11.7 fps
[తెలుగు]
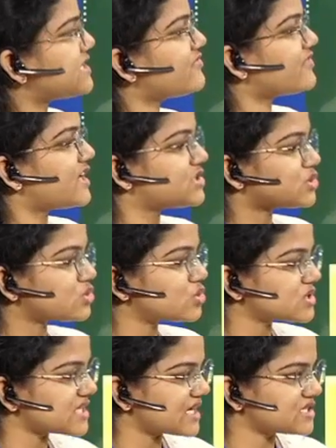ఫేజ్ టూ
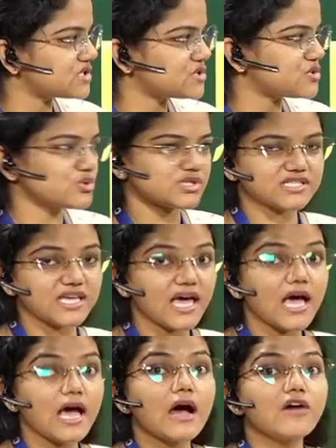సెలెక్షన్స్ వచ్చేసి
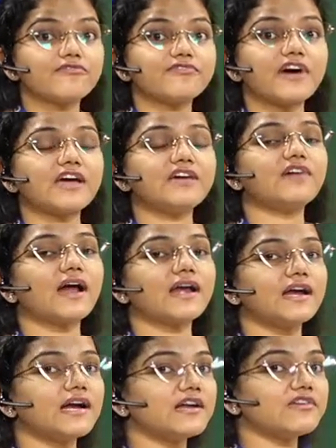ఫైవ్
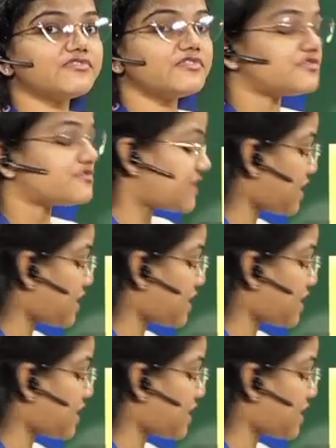హండ్రెడ్ అండ్ ఫిఫ్టీ